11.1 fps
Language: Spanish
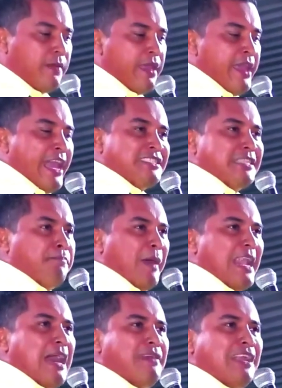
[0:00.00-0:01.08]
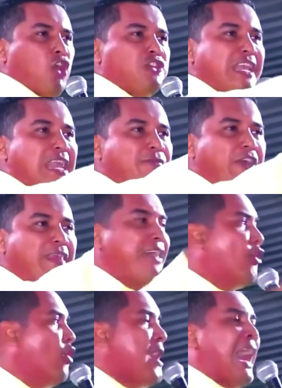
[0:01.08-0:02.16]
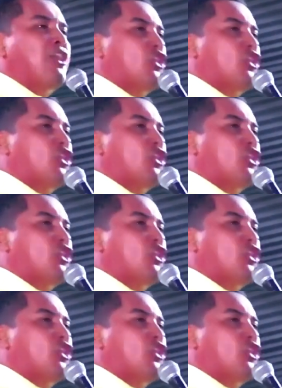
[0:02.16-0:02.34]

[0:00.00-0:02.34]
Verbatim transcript: esta palabra no se le fue dado a los